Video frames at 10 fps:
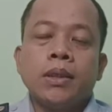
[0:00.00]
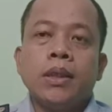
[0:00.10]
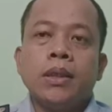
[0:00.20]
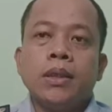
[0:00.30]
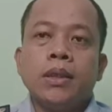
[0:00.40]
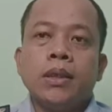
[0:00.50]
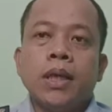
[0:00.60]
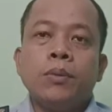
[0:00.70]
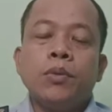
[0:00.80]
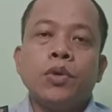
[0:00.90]
Dan
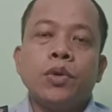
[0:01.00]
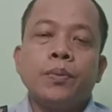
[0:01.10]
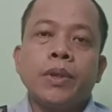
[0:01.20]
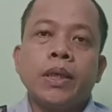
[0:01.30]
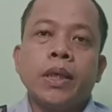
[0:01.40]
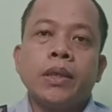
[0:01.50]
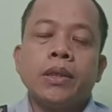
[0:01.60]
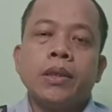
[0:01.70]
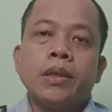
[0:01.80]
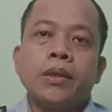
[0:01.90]
dalam hukum
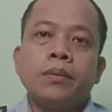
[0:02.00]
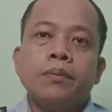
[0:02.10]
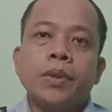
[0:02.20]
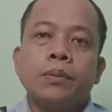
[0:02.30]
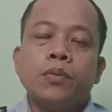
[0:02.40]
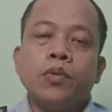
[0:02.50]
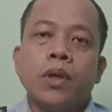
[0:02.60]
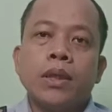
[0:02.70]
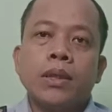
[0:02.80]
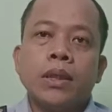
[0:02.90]
pidana,
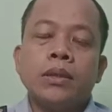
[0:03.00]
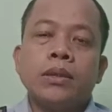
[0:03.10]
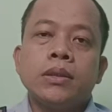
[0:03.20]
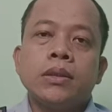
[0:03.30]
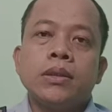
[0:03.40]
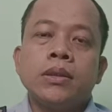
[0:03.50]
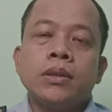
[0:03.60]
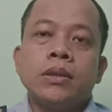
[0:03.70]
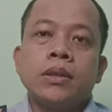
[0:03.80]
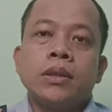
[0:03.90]
perbuatan
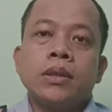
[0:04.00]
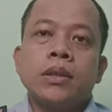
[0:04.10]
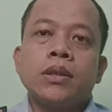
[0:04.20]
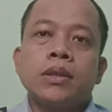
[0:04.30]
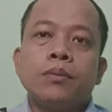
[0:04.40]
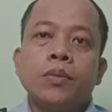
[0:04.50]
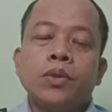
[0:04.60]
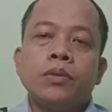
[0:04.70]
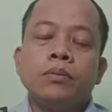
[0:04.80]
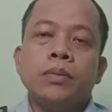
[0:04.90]

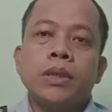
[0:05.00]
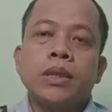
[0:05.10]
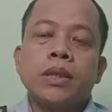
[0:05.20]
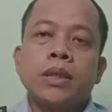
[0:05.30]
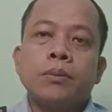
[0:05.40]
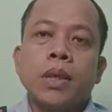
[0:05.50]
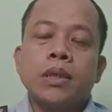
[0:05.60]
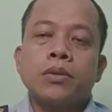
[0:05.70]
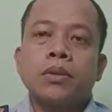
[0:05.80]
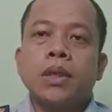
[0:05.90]
tersebut bisa
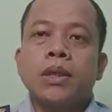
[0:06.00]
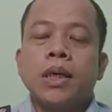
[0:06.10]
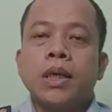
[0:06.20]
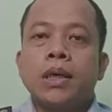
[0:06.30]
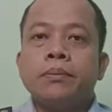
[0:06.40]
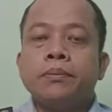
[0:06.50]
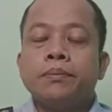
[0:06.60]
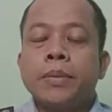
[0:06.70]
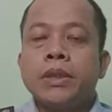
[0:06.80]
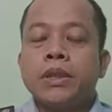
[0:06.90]
masuk ke
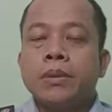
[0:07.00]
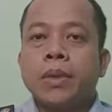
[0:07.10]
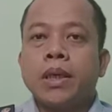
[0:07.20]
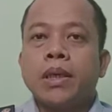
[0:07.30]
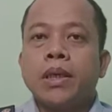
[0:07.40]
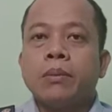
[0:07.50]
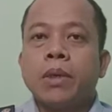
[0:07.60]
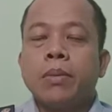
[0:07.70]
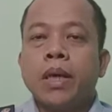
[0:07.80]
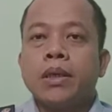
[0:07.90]
dalam pencemaran
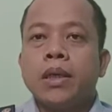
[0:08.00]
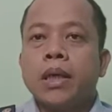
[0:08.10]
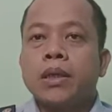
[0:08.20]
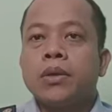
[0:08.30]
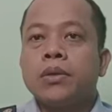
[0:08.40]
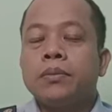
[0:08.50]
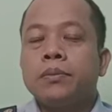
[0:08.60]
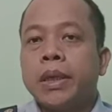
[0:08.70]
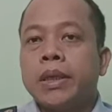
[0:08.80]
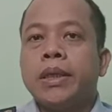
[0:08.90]
nama baik
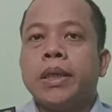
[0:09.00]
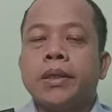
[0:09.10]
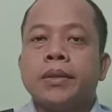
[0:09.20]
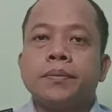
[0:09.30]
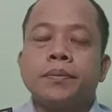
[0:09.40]
atau penghinaan.